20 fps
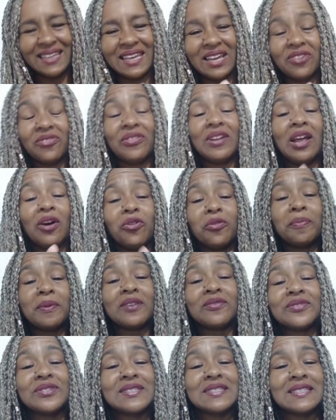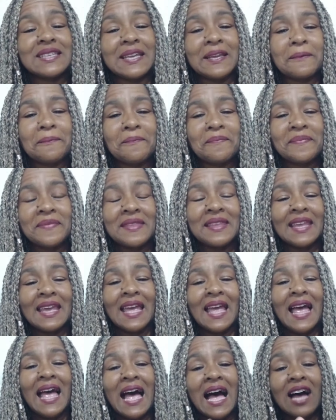Quero falar algo para você.
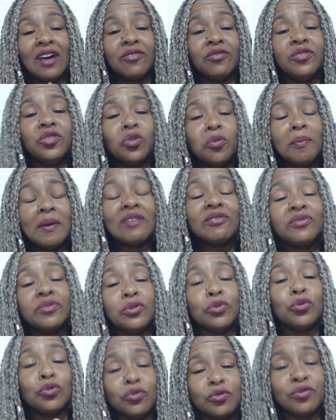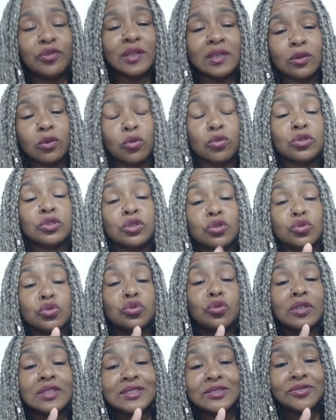Havia uma viúva com seus
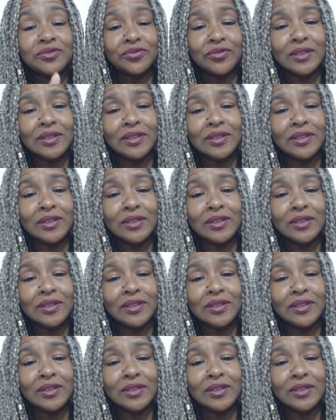dois